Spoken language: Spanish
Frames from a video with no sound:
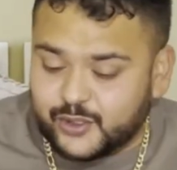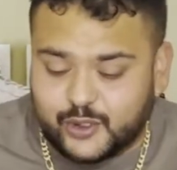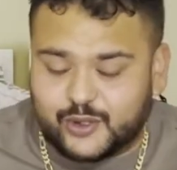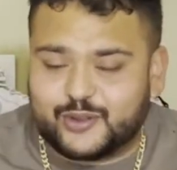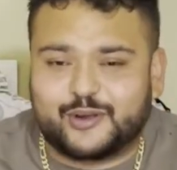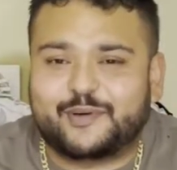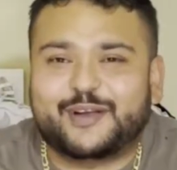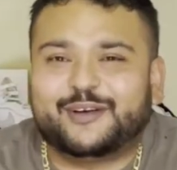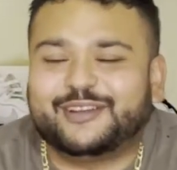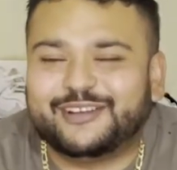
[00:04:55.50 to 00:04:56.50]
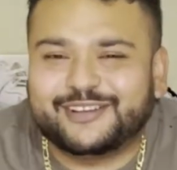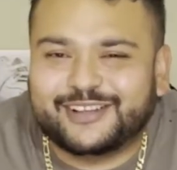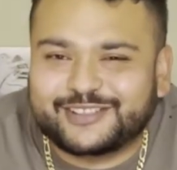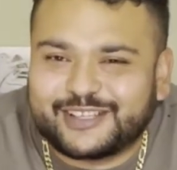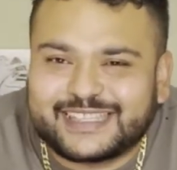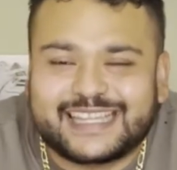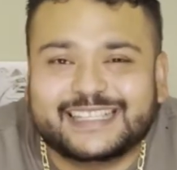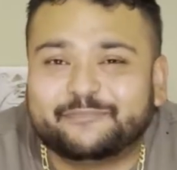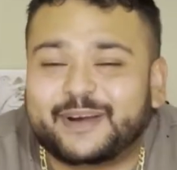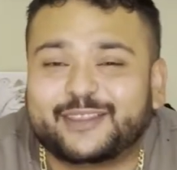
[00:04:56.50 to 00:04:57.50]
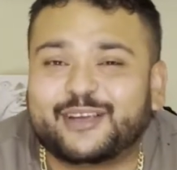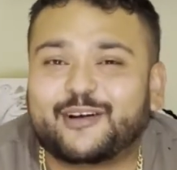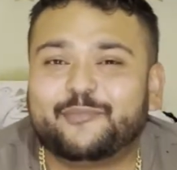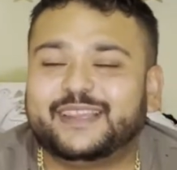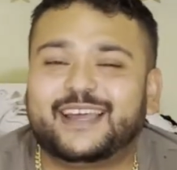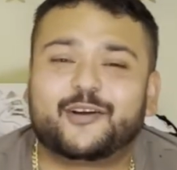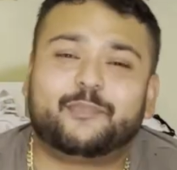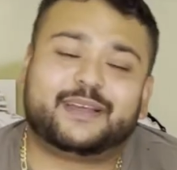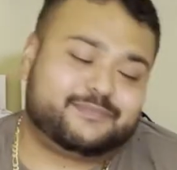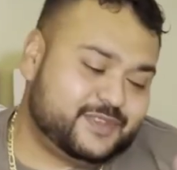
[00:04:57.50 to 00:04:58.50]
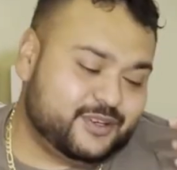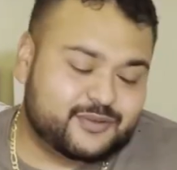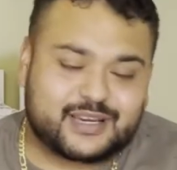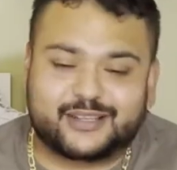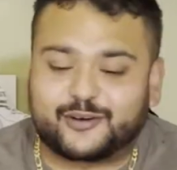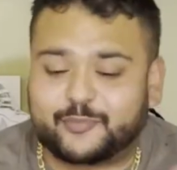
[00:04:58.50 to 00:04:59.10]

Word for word: No, no, no, no soy tan experto en combinar ropa. Yo nunca ando